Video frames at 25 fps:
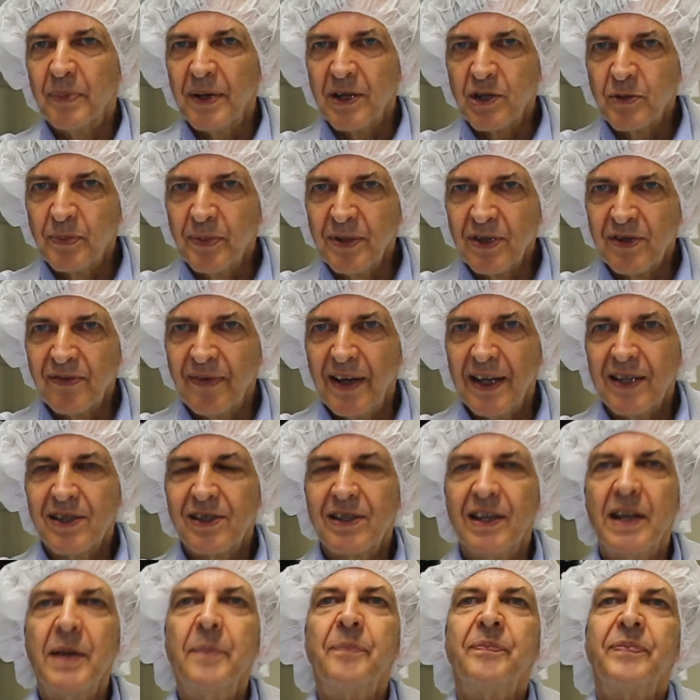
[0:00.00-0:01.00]

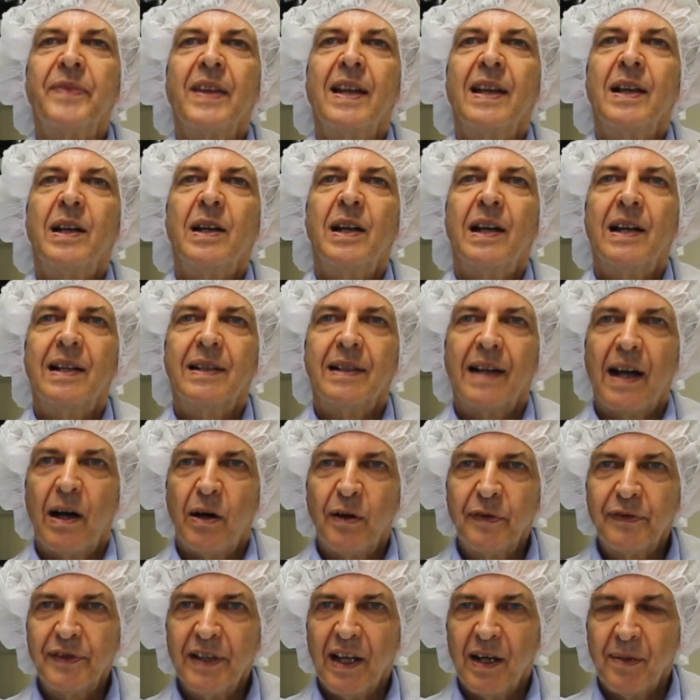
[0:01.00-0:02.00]
beispielsweise äh,
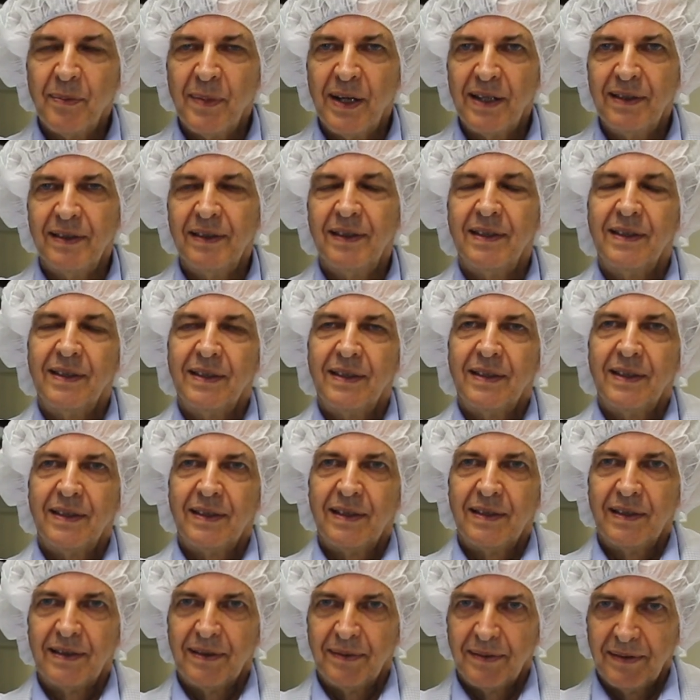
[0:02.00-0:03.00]
Aufnahmen
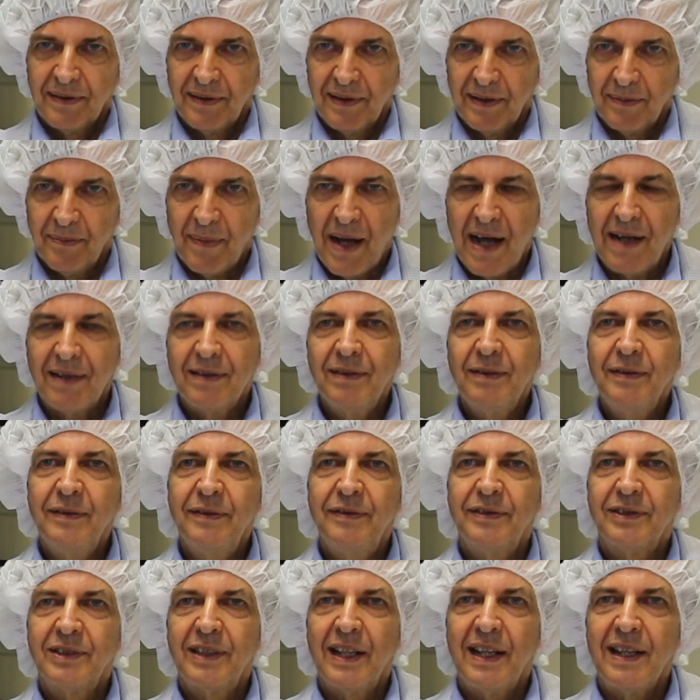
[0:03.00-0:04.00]
machen
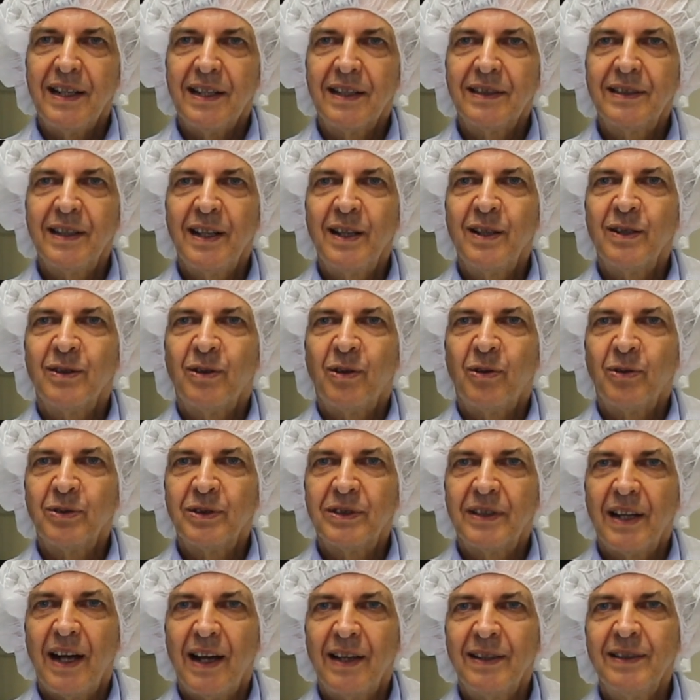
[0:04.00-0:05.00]
von der Erde
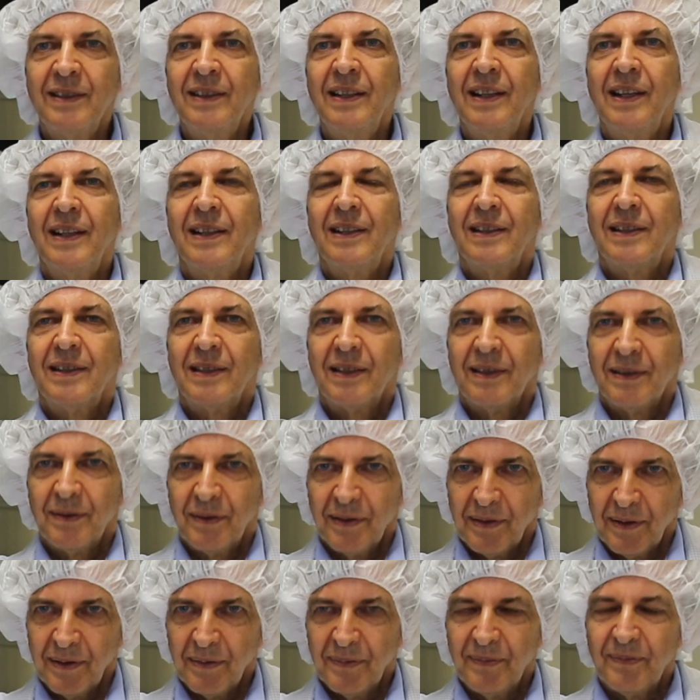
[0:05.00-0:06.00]
und dann
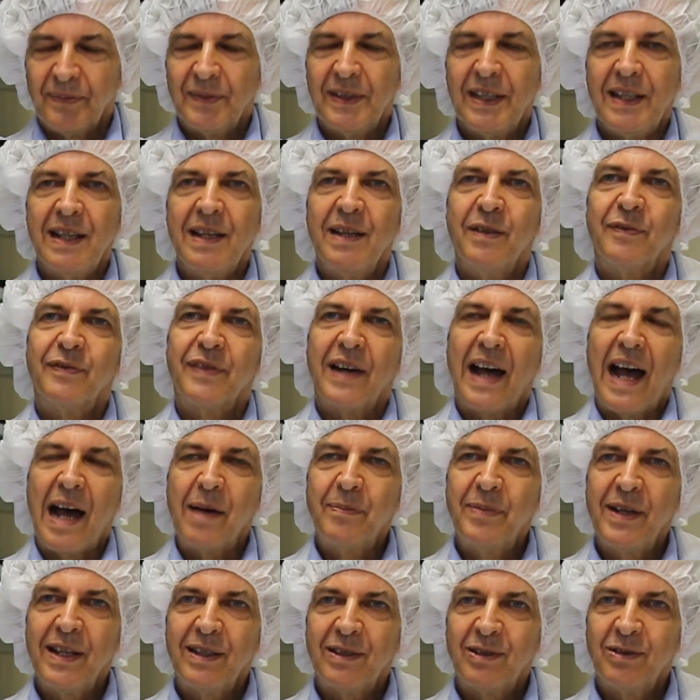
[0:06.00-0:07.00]
die
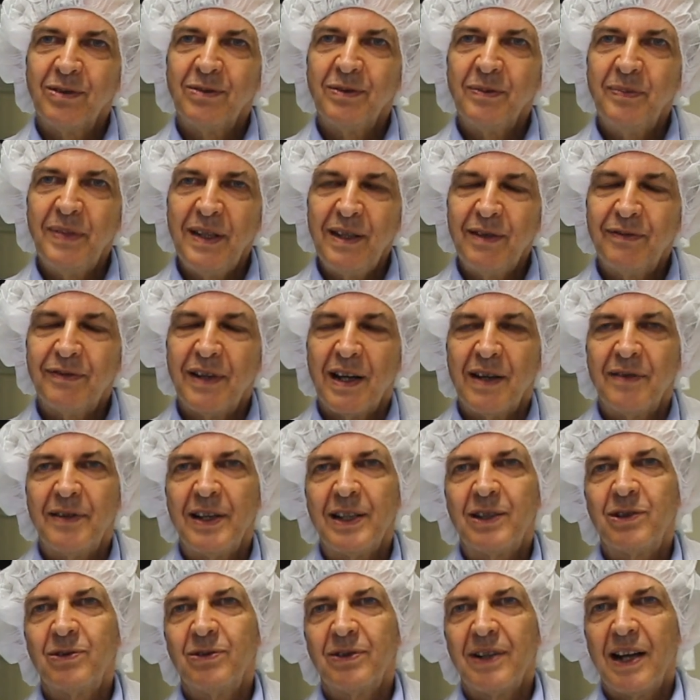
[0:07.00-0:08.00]
Verarbeitung,
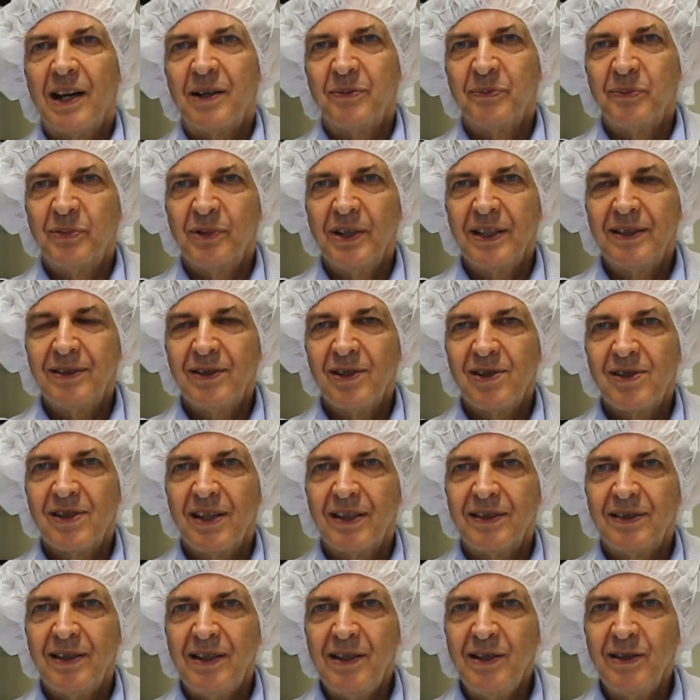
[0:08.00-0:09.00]
Bildverarbeitung an Bord des
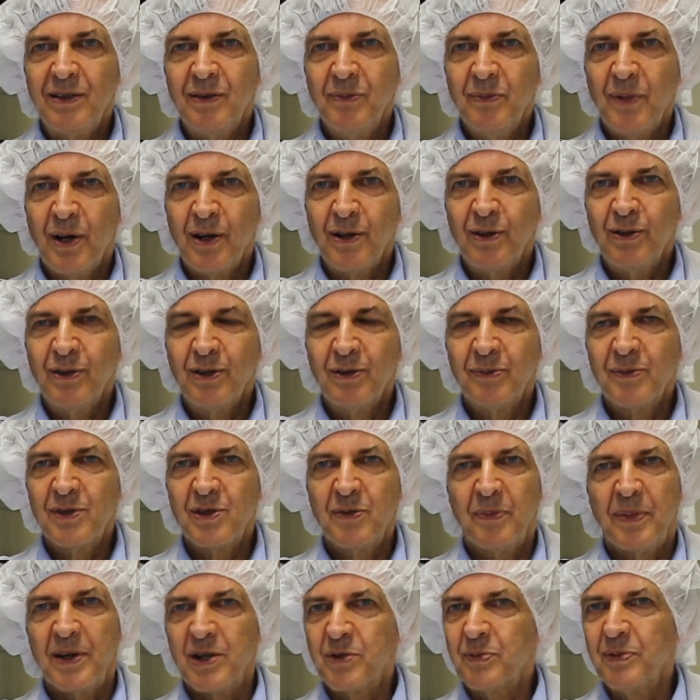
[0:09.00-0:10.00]
Satelliten machen, um
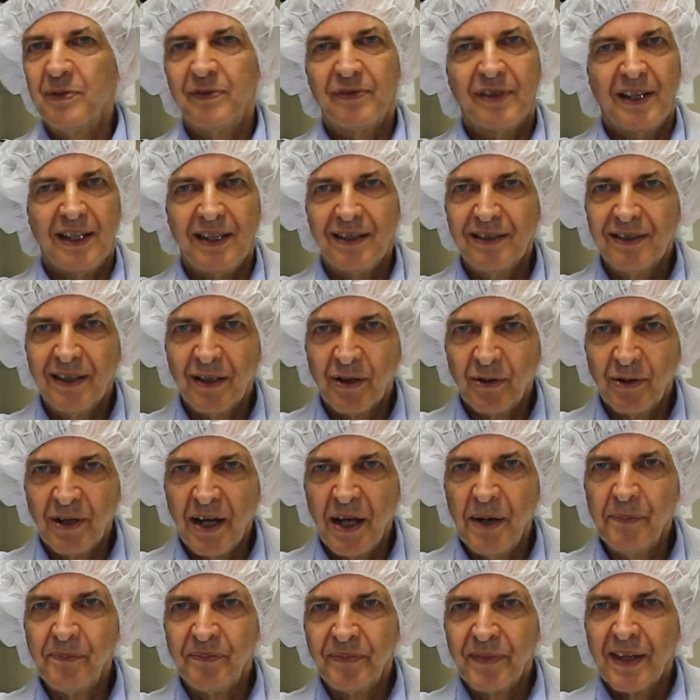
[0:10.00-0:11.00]
zum Beispiel
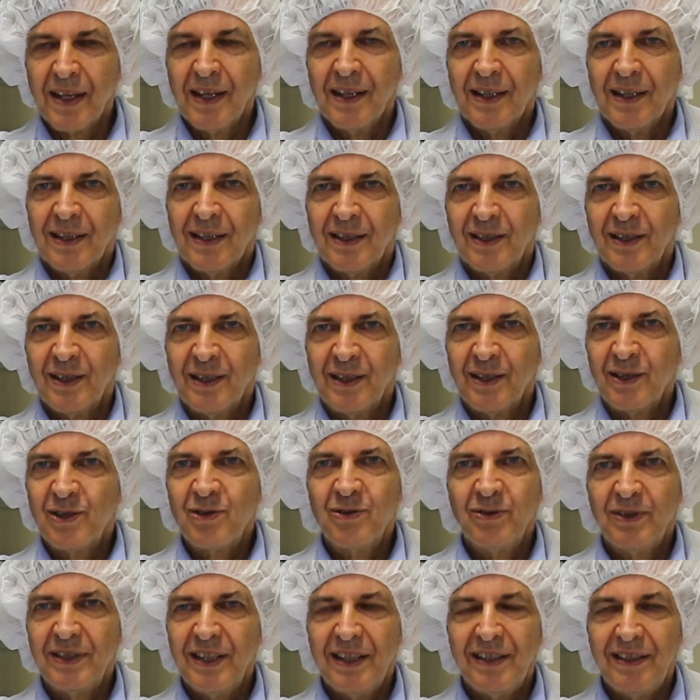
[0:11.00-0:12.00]
Veränderungen äh,
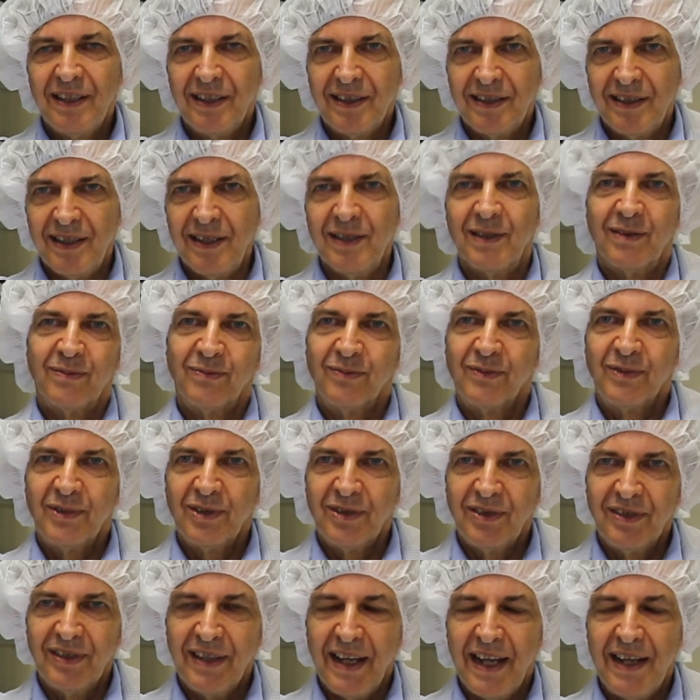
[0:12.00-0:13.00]
zu detektieren.
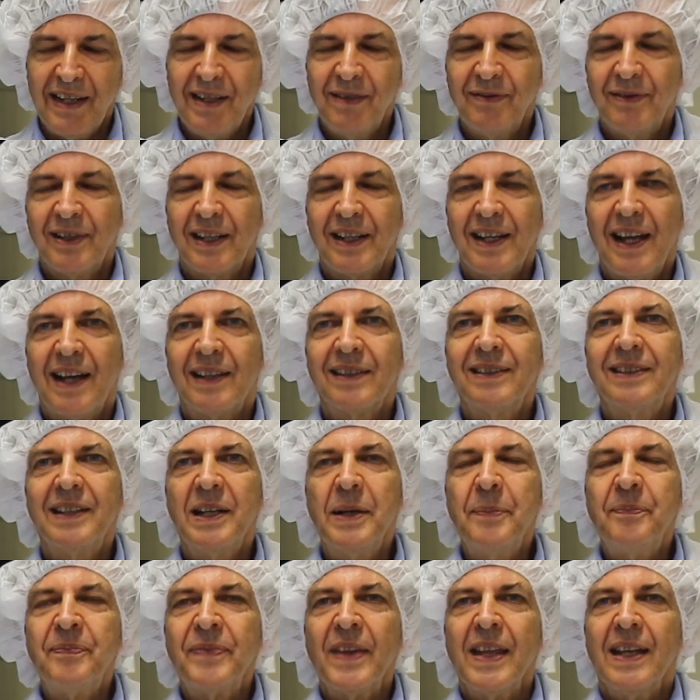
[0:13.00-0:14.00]
Das ist eine
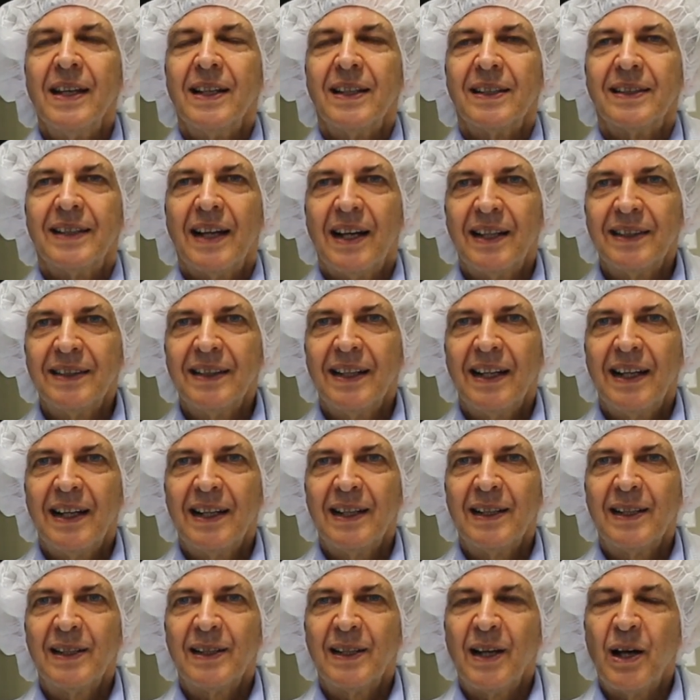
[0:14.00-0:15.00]
Variante. Dann äh,
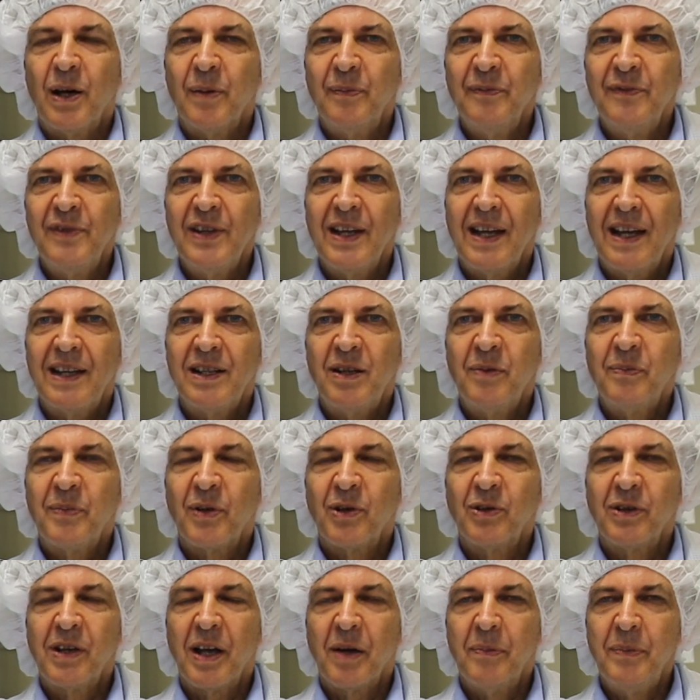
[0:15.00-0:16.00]
haben wir einen
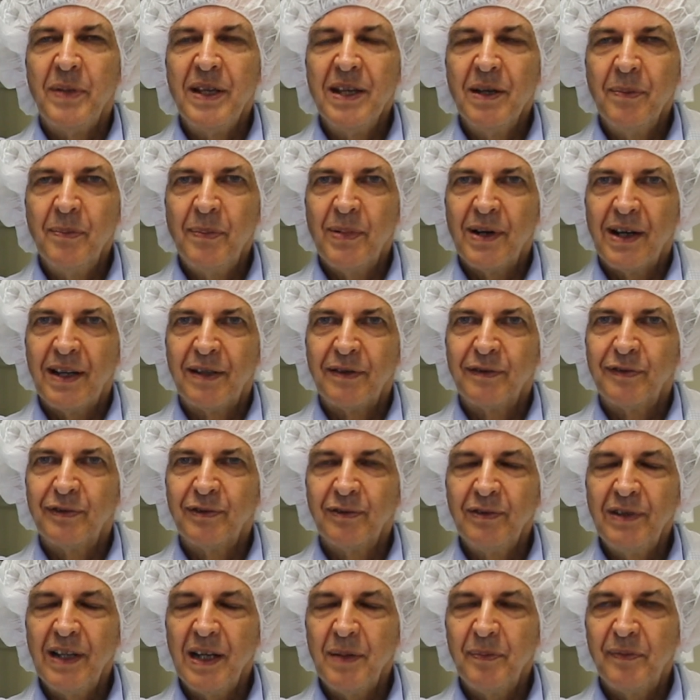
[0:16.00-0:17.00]
programmierbaren
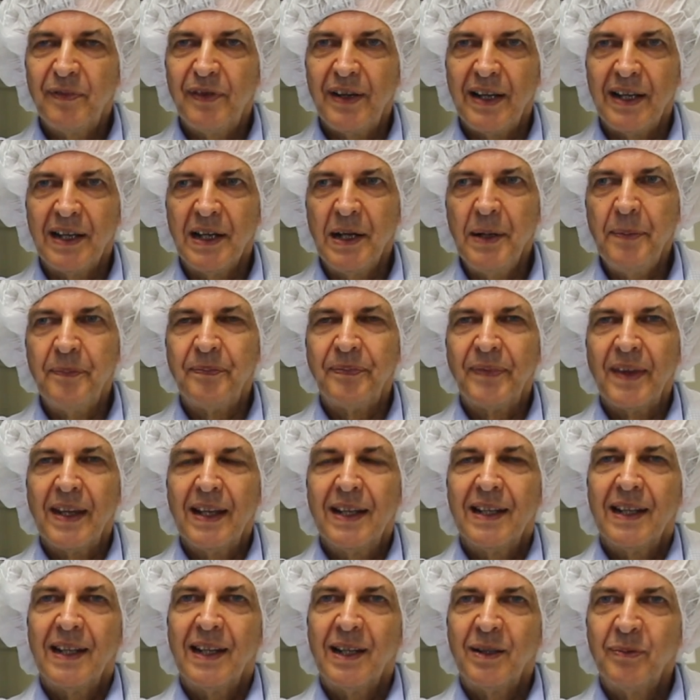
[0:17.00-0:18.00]
Funkempfänger
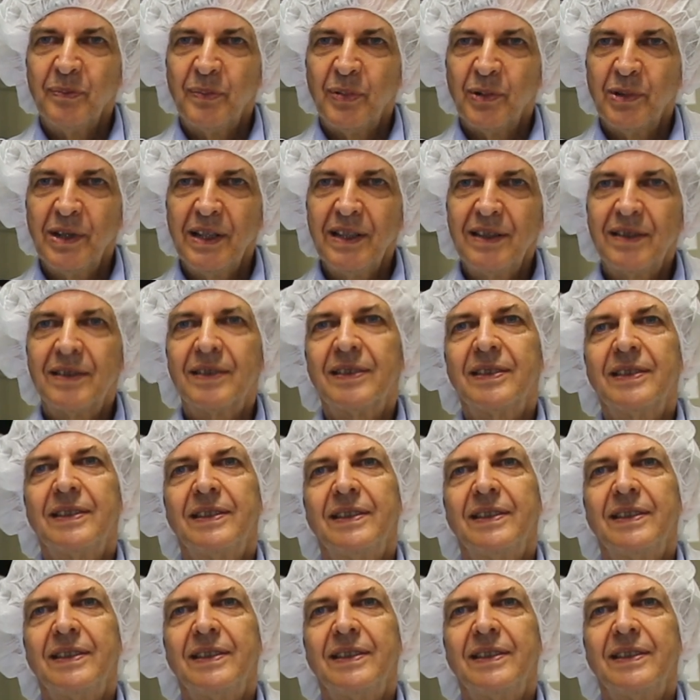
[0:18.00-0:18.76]
an Bord.